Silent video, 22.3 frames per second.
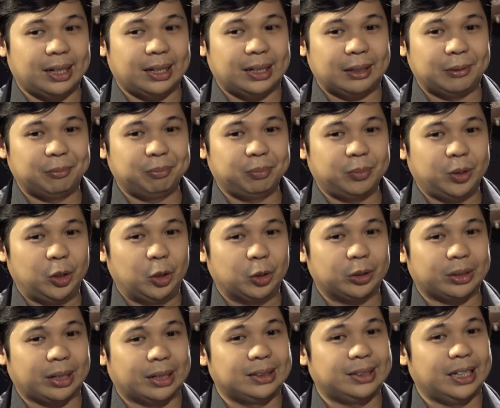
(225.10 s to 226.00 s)
uh,
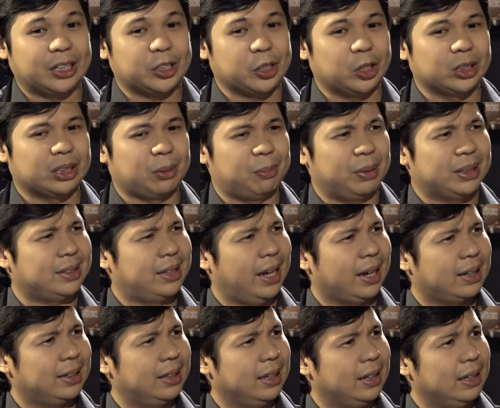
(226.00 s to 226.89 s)
yung transition sa mas
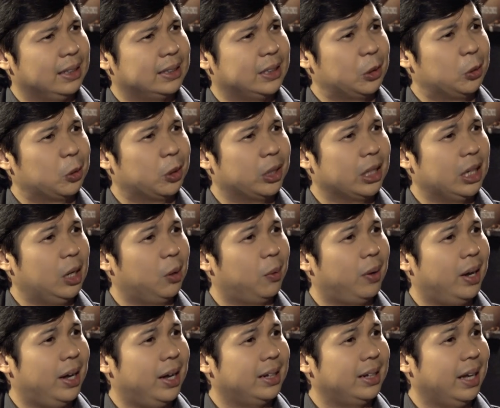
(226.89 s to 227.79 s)
technical siguro na
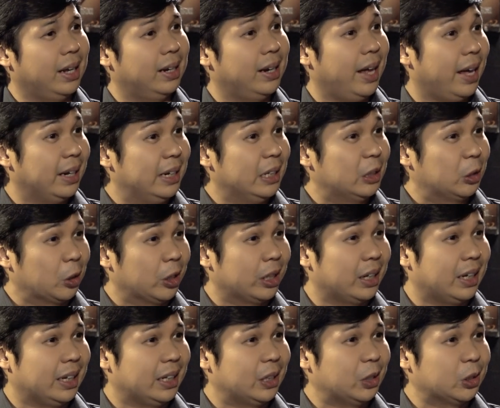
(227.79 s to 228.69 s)
gawain dahil editor
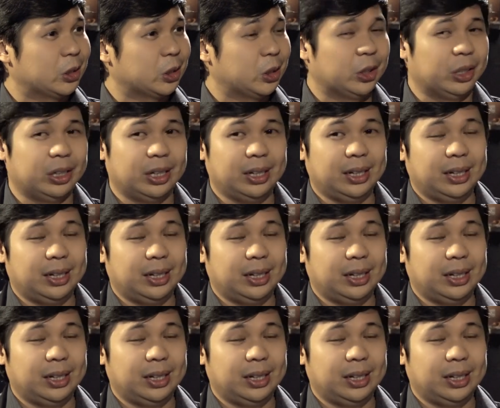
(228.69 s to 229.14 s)
ka, no? So,